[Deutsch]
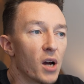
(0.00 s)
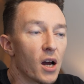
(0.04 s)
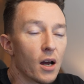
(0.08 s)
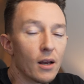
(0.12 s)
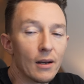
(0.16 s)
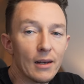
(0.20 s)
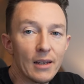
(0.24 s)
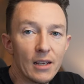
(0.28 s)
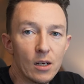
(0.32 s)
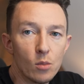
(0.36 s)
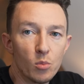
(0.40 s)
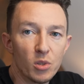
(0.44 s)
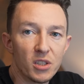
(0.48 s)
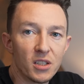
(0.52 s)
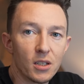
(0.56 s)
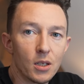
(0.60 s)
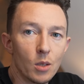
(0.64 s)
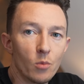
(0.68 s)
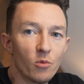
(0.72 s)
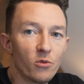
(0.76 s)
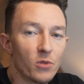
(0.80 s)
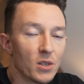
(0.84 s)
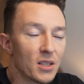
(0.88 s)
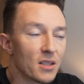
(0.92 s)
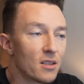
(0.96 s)

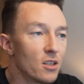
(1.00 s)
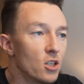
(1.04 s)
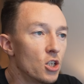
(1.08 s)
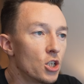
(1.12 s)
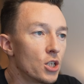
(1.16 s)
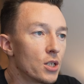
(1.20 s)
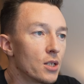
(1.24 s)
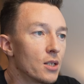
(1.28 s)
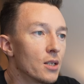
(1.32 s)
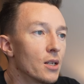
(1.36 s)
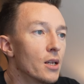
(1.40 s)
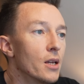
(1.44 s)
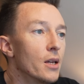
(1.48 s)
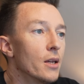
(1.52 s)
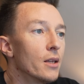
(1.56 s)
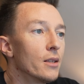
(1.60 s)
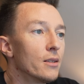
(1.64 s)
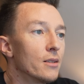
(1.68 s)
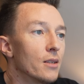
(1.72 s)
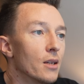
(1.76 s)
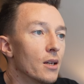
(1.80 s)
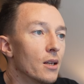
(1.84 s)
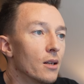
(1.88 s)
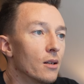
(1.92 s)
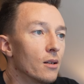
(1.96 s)
Parallelbetrieb verzichten,
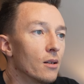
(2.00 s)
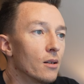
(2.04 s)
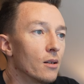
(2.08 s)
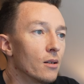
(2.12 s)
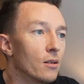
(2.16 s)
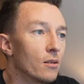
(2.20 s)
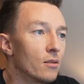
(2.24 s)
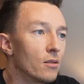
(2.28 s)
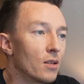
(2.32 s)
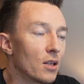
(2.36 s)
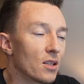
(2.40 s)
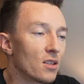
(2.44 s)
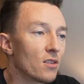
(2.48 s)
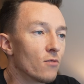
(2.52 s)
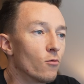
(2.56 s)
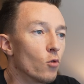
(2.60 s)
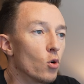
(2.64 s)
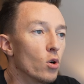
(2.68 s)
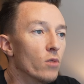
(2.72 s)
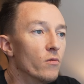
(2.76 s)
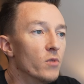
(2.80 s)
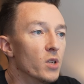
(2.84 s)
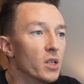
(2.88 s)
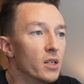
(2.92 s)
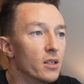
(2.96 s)
denn das
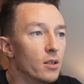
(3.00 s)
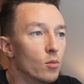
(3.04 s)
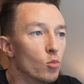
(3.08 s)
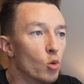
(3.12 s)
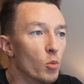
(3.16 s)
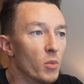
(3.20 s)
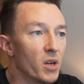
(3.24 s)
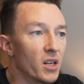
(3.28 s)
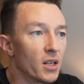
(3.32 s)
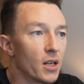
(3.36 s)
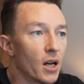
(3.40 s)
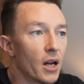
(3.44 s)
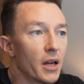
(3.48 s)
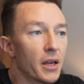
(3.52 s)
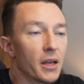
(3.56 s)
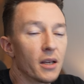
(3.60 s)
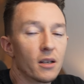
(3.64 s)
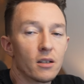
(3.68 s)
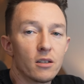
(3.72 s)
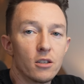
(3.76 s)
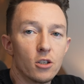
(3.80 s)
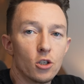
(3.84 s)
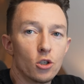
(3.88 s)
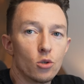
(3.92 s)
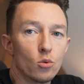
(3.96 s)
wollen wir in dem Moment
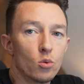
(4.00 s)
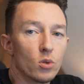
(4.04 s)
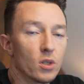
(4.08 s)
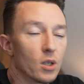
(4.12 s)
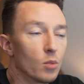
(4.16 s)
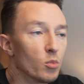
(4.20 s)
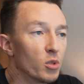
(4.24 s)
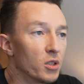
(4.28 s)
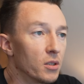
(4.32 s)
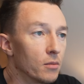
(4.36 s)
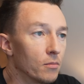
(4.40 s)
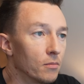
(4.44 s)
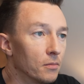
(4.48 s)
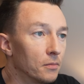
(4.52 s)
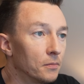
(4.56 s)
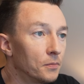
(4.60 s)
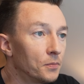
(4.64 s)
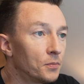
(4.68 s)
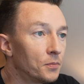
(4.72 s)
eigentlich unterbinden.